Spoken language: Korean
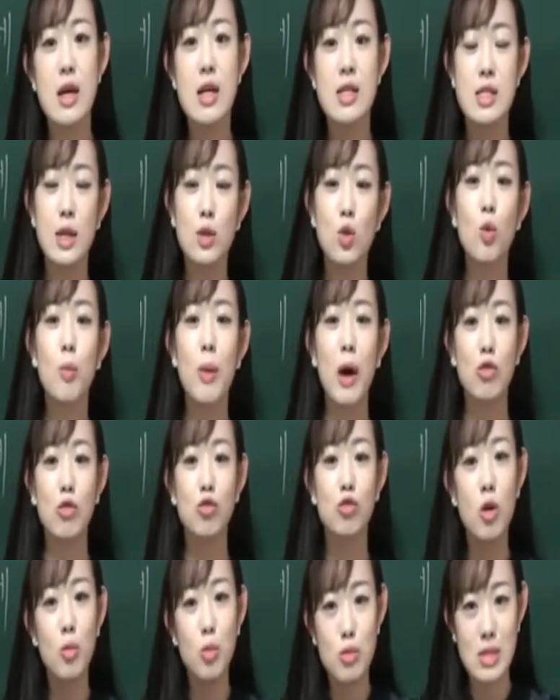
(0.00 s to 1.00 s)
제도로
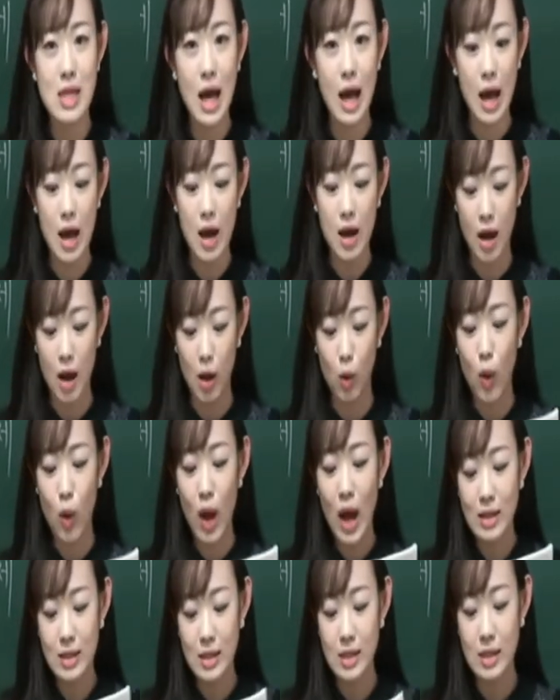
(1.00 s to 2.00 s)
바꾸어보자 라고
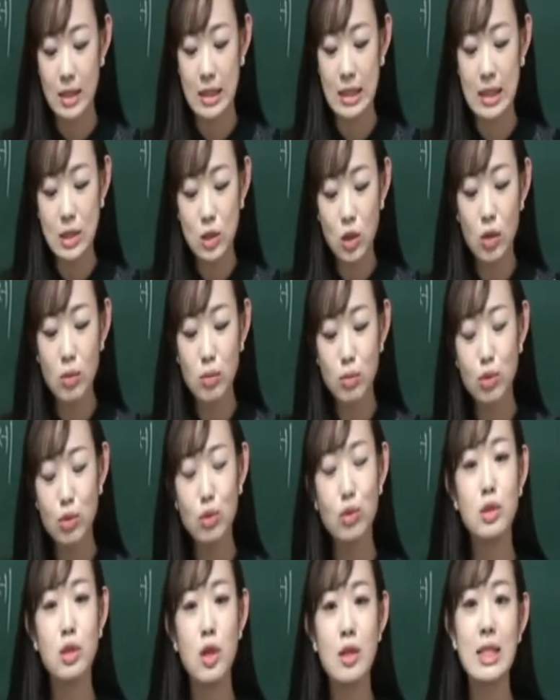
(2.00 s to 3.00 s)
하는
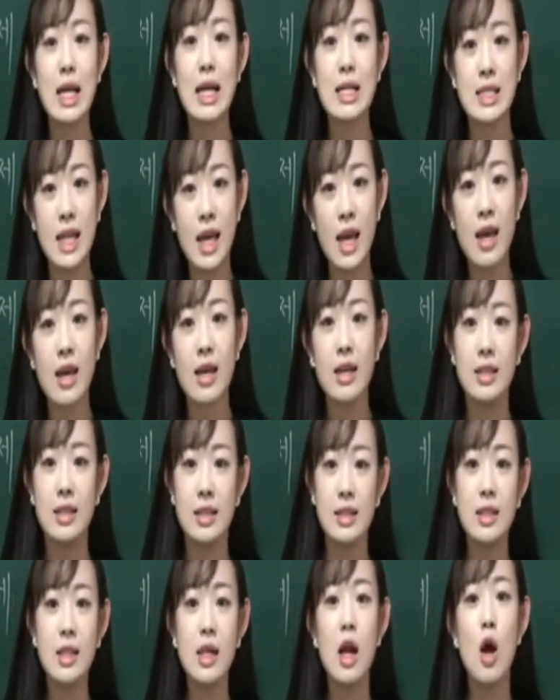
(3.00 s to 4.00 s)
의정부
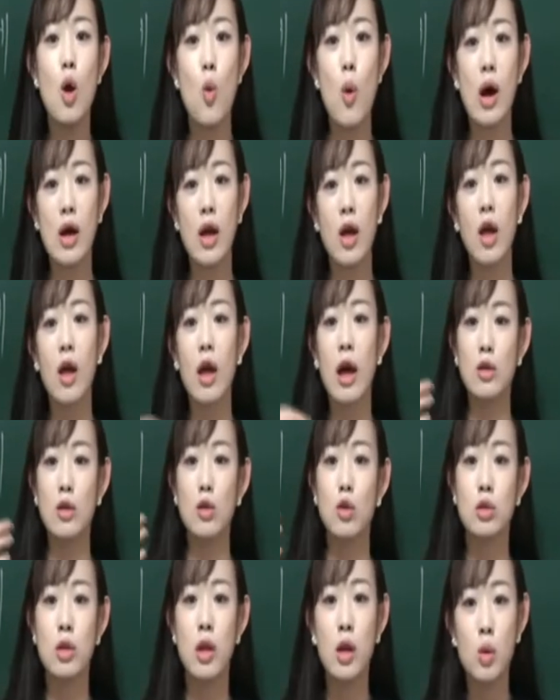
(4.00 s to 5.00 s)
서사제를 왕에게
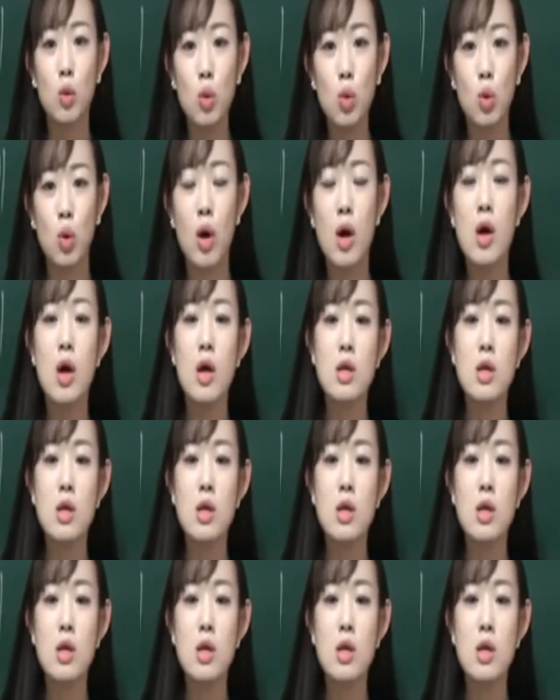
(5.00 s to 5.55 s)
간언을 했고